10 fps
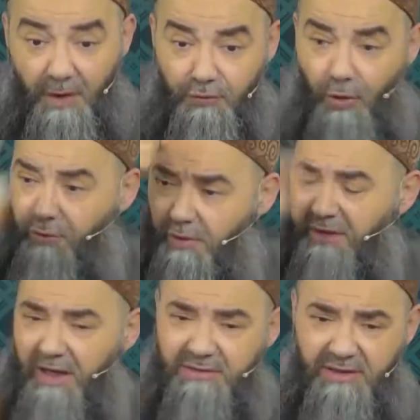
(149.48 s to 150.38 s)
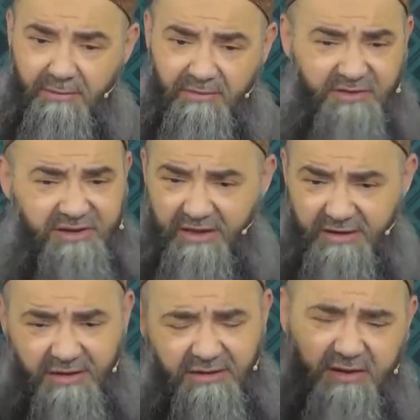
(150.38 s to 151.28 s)
Doluları yağdırabilirim. Niceleri
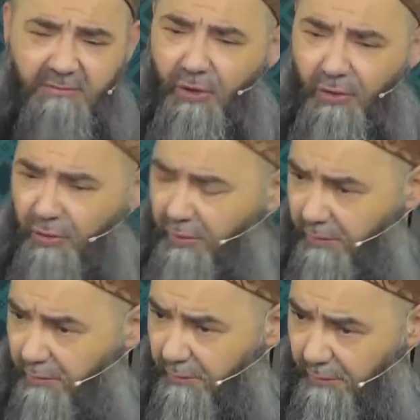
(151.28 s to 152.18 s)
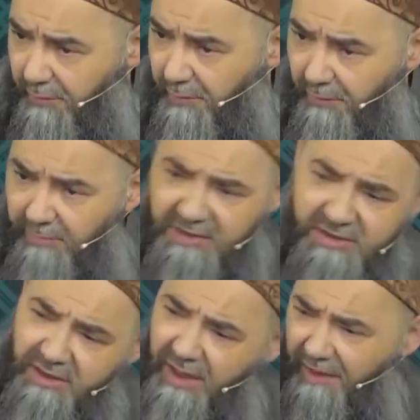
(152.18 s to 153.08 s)
de yıldırımla oluyor.
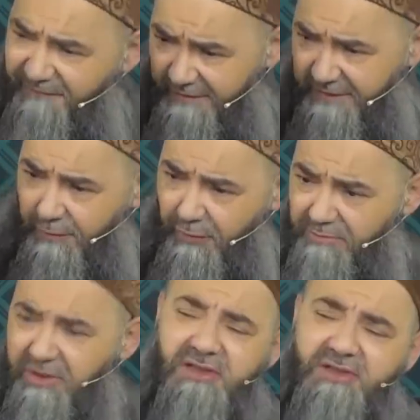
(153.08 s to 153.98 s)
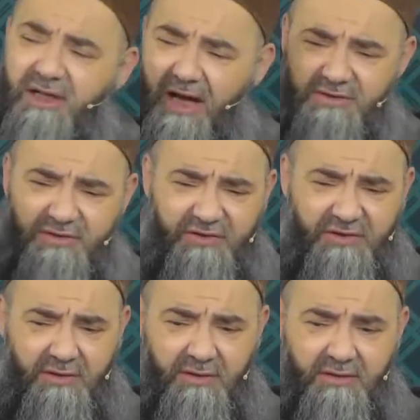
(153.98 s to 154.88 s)
Başka da afetler olabilir. Taş da
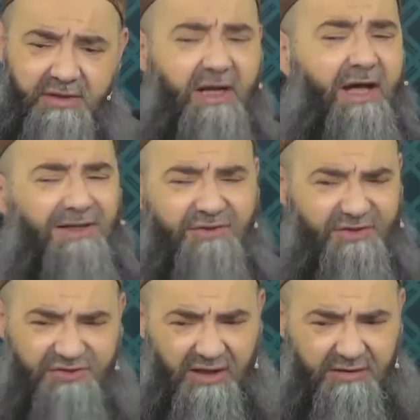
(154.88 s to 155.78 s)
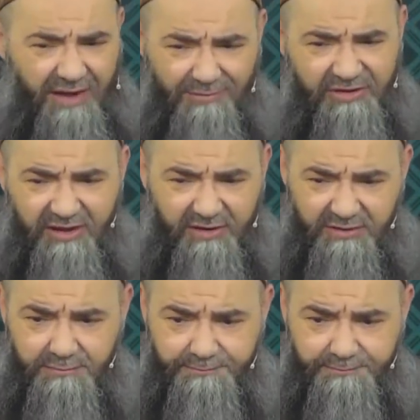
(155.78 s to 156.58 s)
yağdırdı. Yine yağdıracak kıyamete yakın.